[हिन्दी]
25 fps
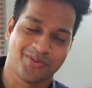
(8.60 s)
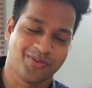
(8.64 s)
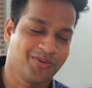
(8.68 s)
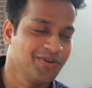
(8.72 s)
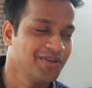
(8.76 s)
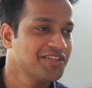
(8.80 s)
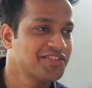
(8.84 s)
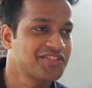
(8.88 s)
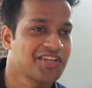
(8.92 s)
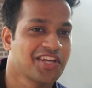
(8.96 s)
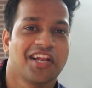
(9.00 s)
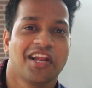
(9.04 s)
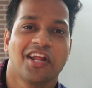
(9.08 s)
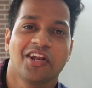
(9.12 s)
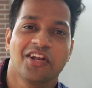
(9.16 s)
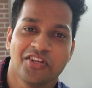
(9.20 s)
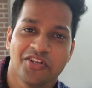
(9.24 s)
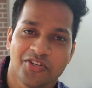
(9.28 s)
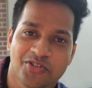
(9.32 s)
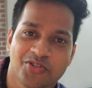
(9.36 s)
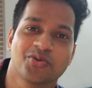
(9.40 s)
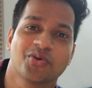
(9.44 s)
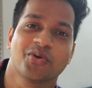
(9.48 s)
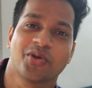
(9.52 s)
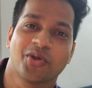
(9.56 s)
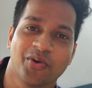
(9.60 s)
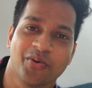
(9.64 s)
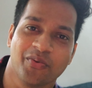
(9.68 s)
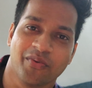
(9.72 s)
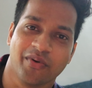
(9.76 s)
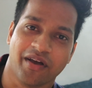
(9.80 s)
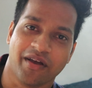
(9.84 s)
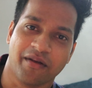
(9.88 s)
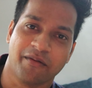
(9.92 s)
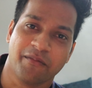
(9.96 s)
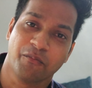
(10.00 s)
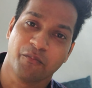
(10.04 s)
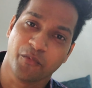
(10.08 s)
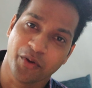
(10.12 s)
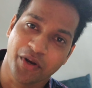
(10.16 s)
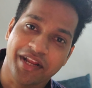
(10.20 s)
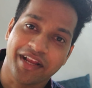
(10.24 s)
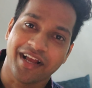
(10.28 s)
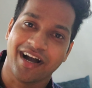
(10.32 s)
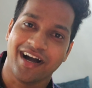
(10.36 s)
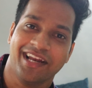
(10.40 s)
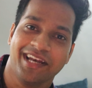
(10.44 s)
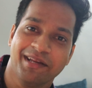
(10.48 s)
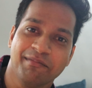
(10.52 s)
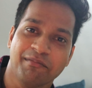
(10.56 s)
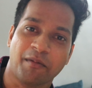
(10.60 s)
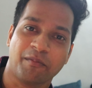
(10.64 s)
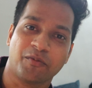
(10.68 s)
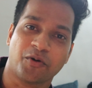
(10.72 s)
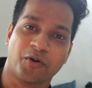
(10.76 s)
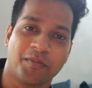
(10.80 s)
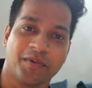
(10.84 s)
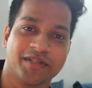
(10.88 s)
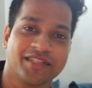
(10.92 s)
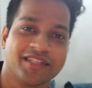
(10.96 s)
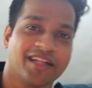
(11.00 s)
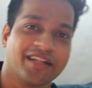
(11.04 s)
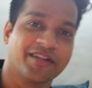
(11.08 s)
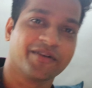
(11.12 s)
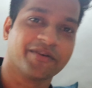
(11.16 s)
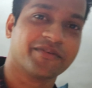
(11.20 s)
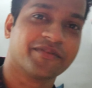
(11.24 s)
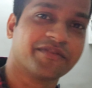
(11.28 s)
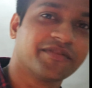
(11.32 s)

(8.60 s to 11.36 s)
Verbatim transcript: तो ये चलान इशू क्यों हुआ है पूरी कहानी मैं आपको बताता